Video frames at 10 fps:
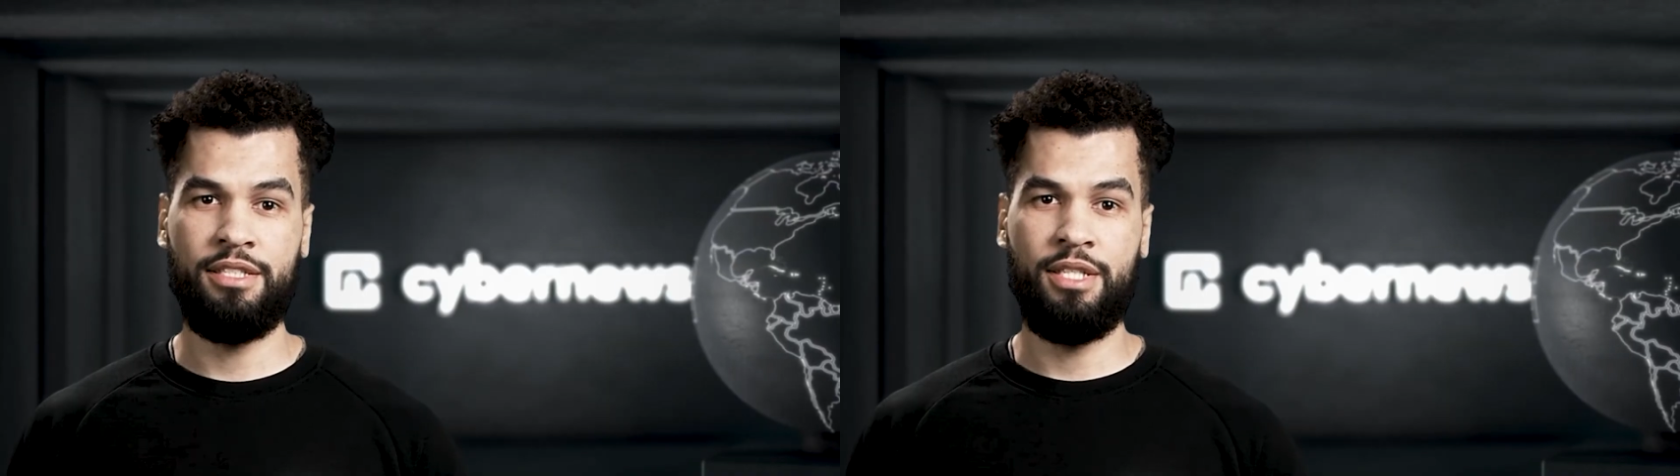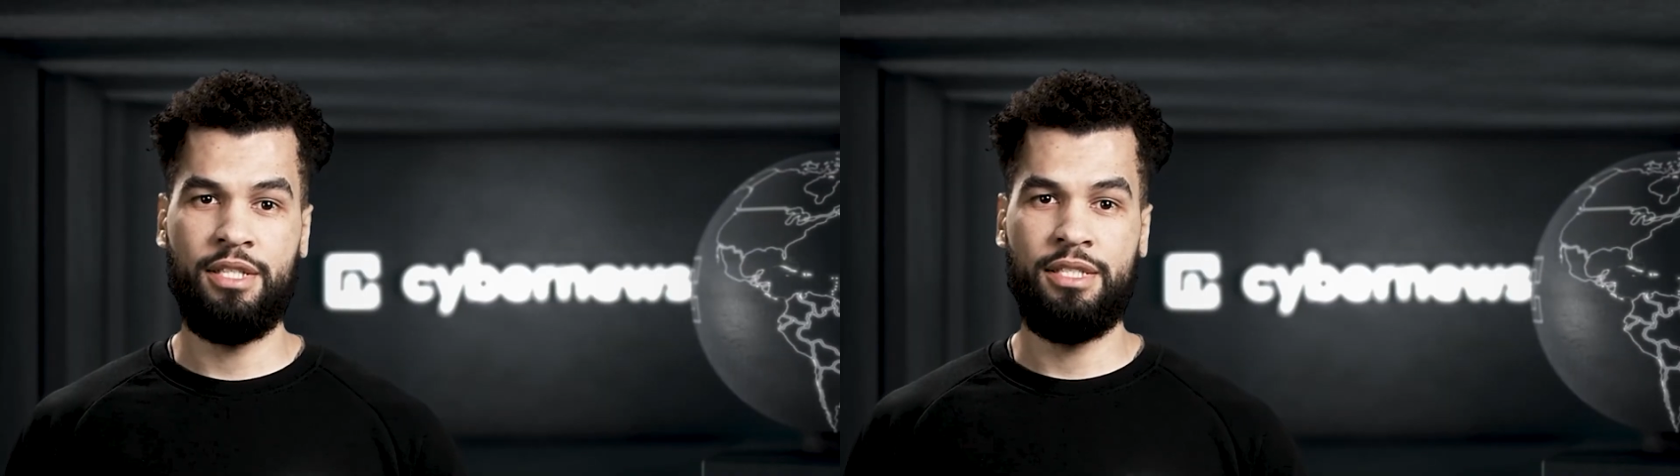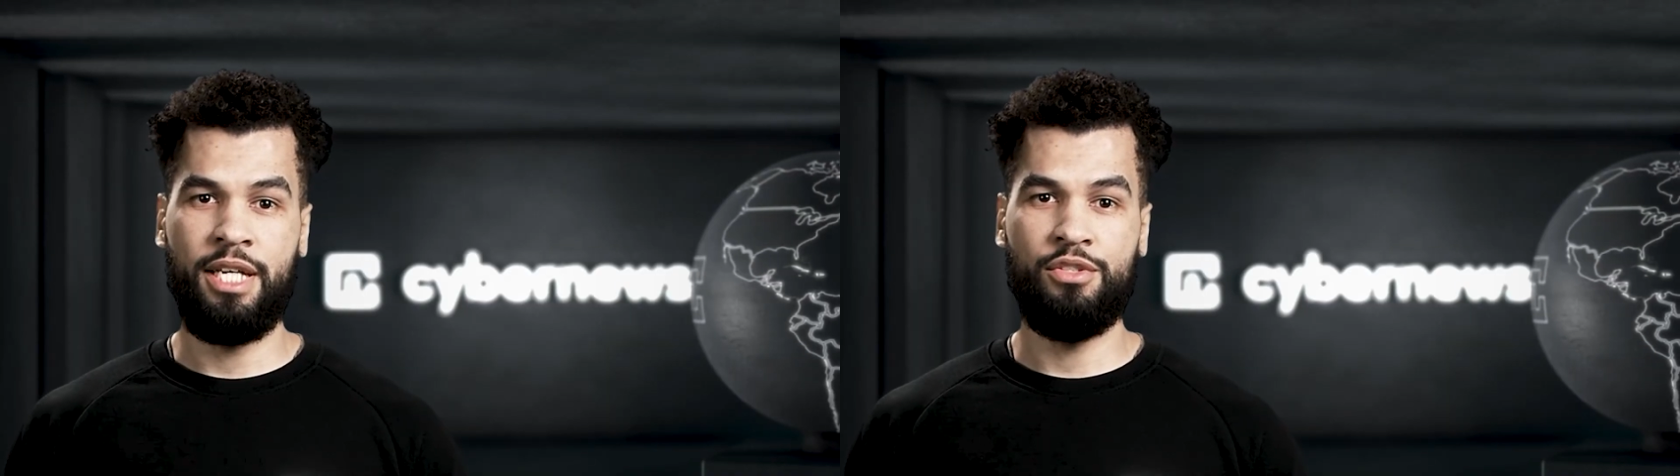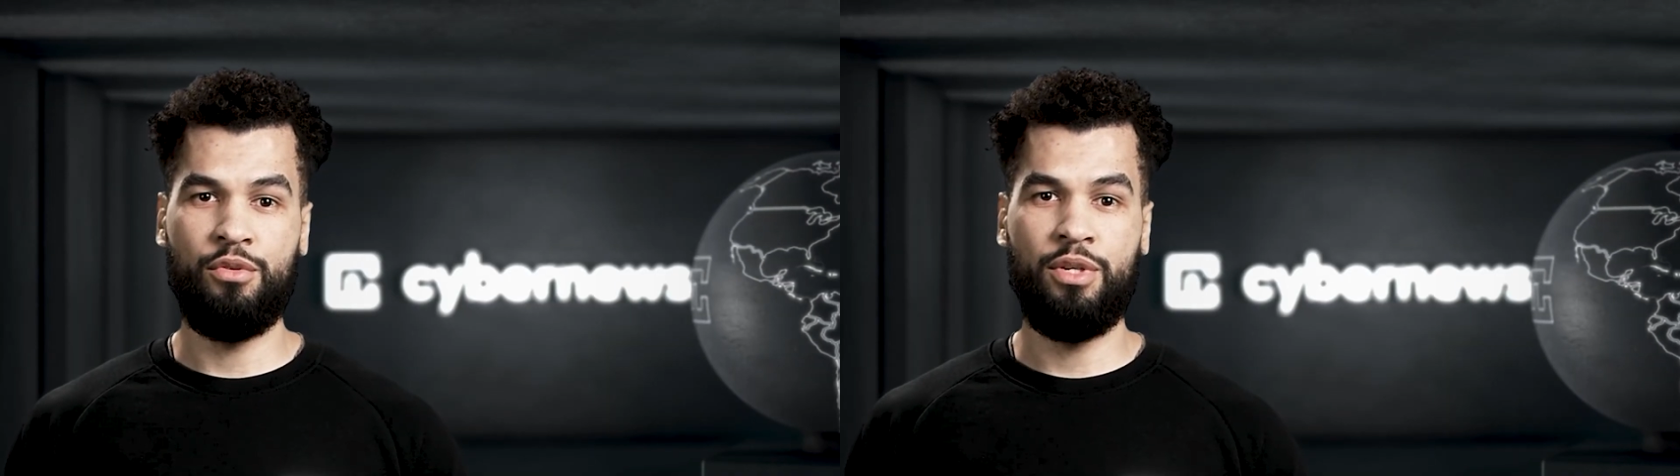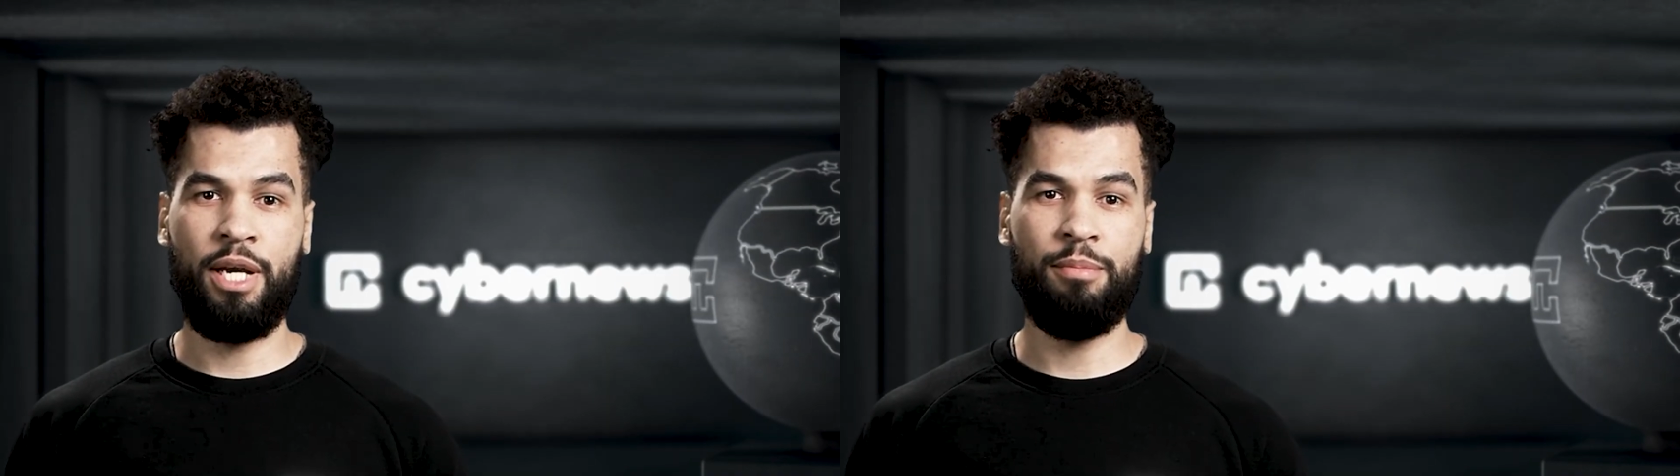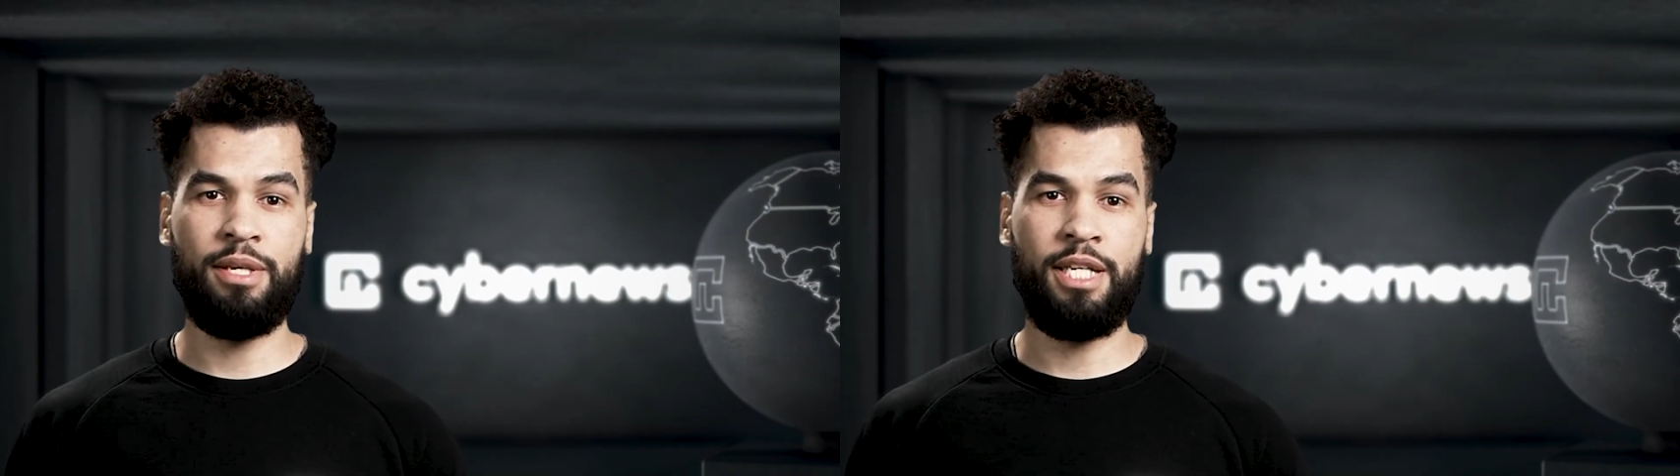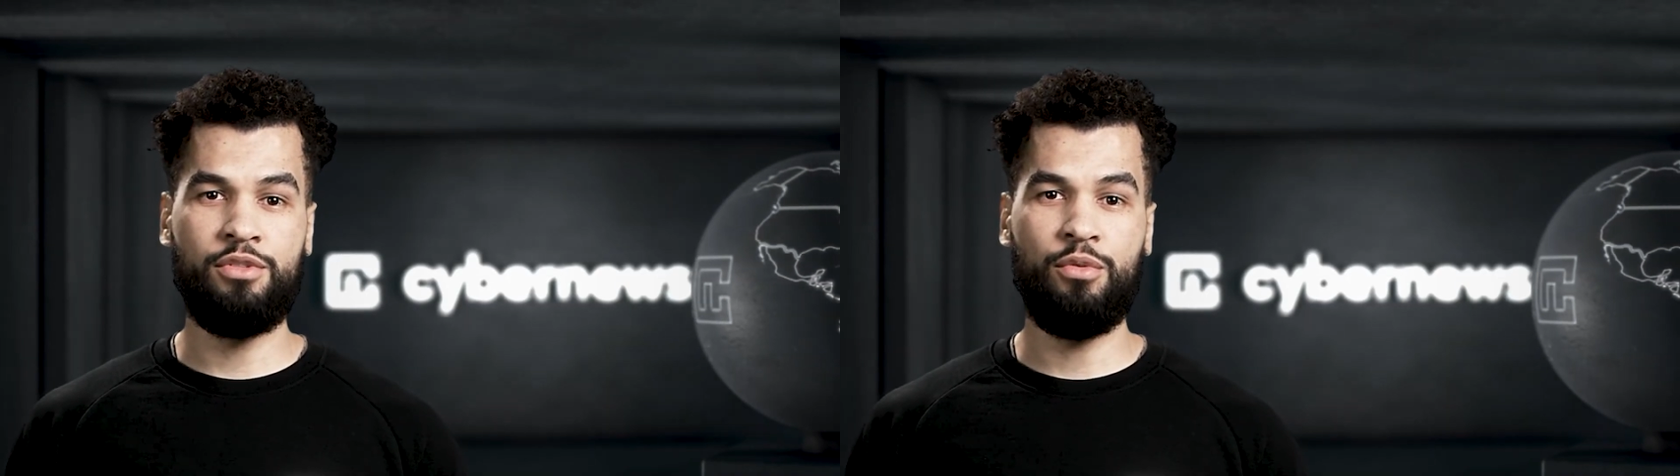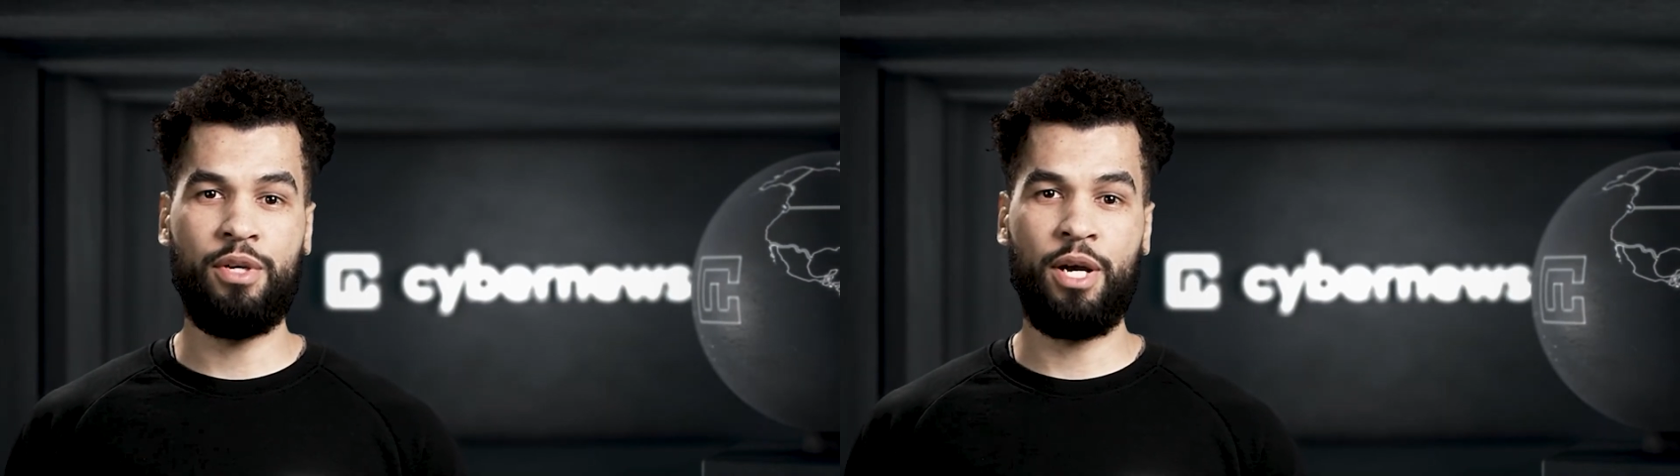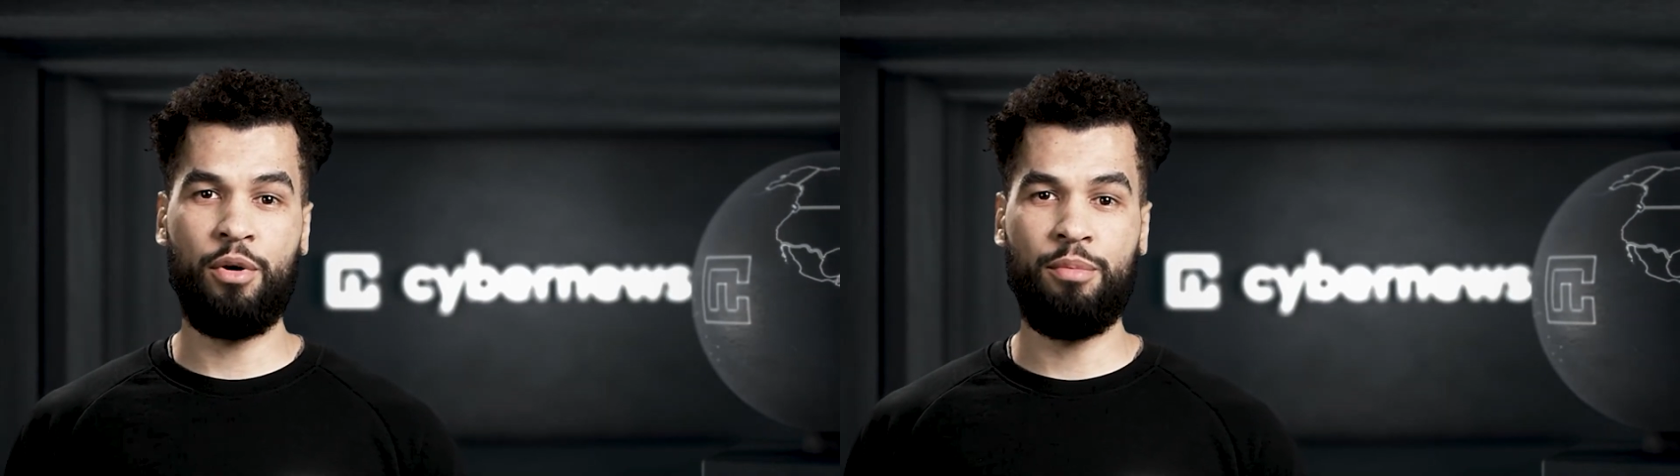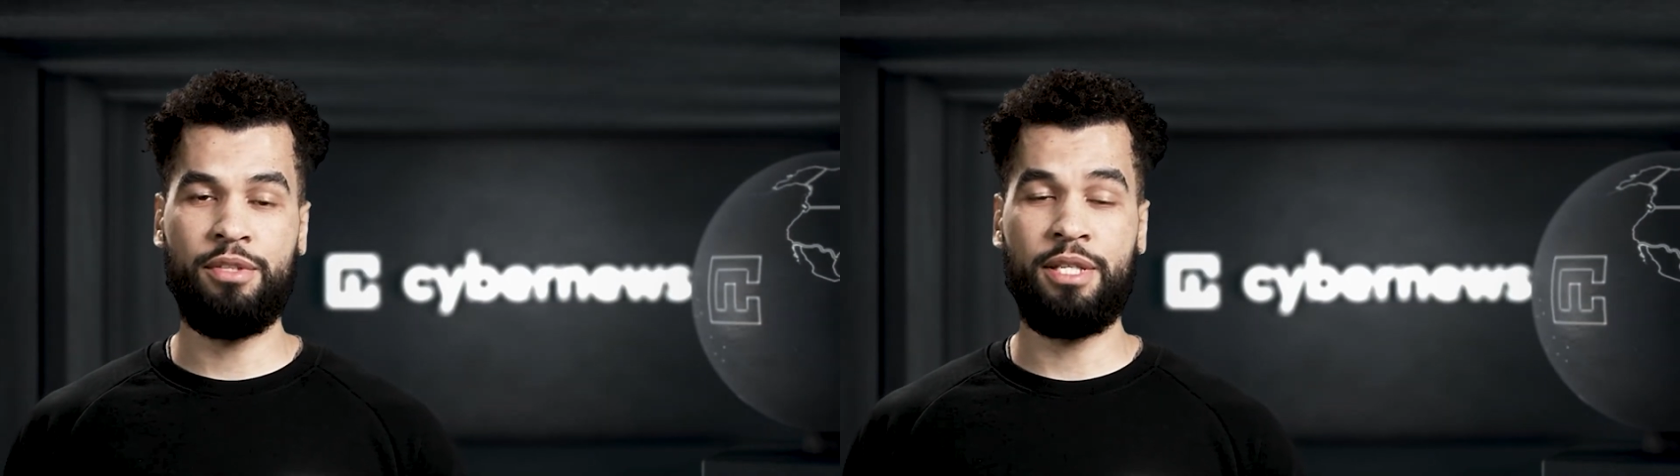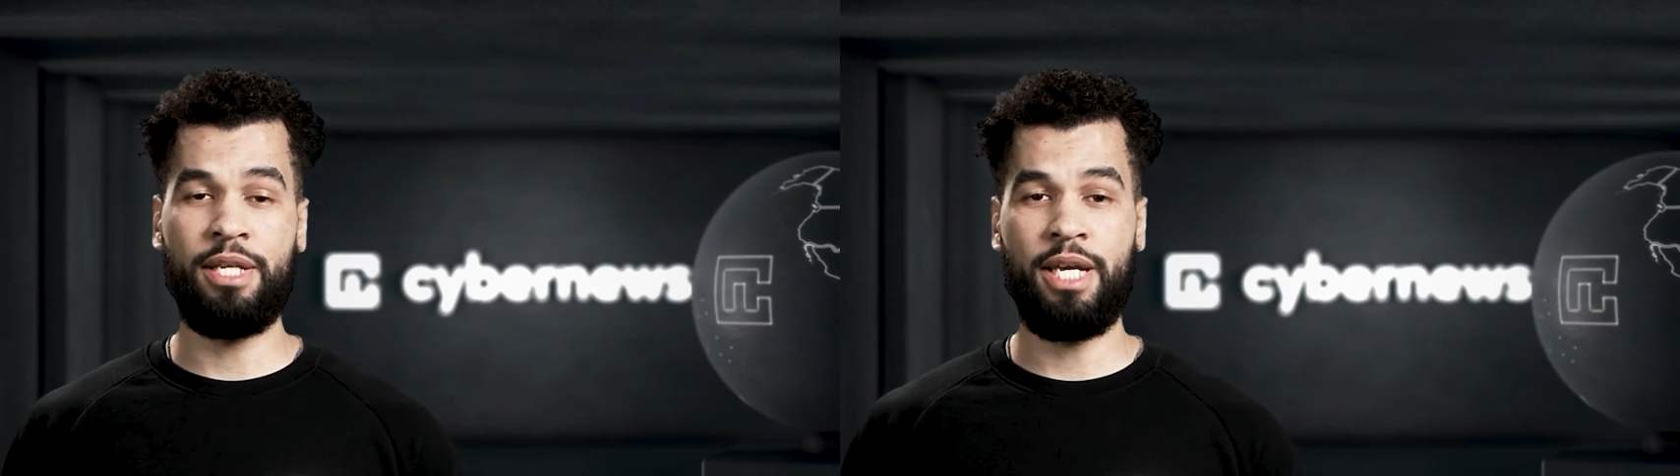démonstration de l'application de la robotique